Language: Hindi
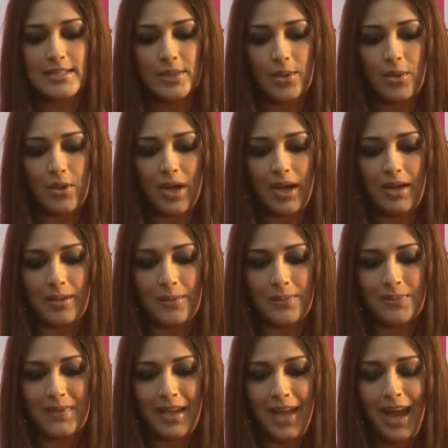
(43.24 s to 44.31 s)
सो
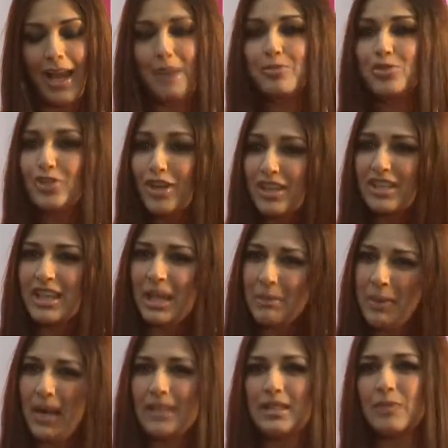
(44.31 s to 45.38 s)
आई एम श्योर ये
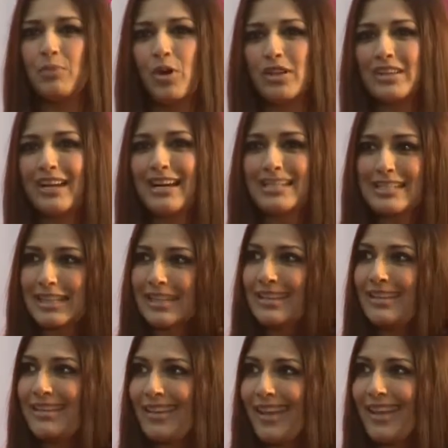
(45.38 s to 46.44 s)
बात ही बहुत खास है कि
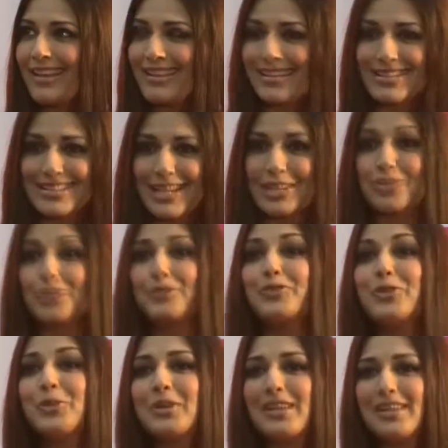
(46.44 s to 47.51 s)
एक सेट ऑफ
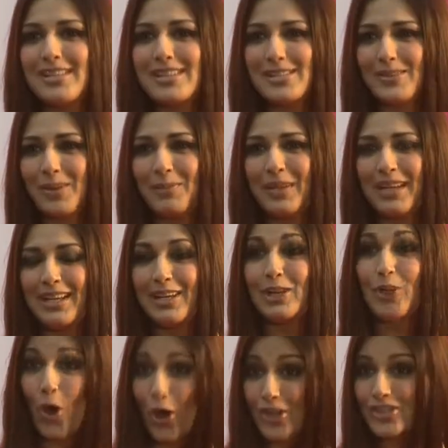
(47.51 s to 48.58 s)
न्यू गर्ल्स विल बी
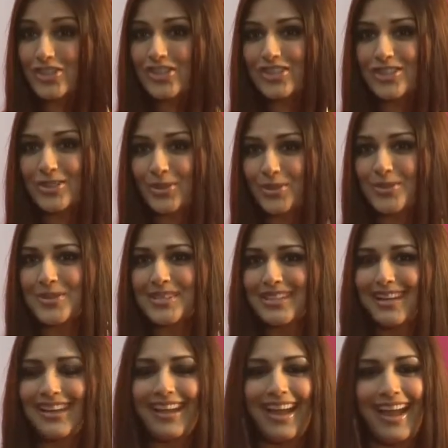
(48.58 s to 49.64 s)
लॉन्च्ड सो टू से
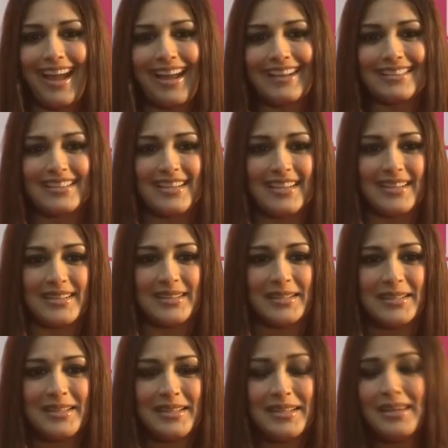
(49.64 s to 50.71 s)
एंड
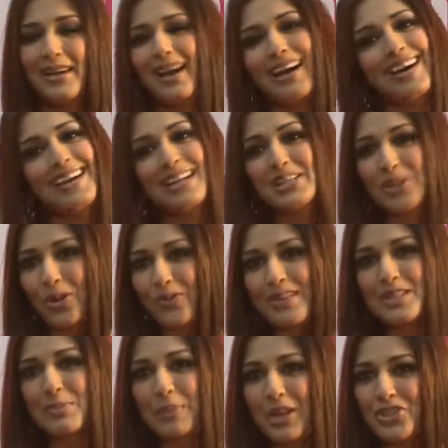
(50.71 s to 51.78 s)
इट्स
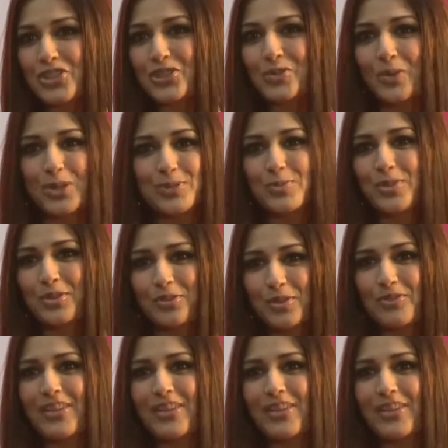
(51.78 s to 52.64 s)
ऑलवेज अ प्लेजर टू वॉच ब्यूटिफुल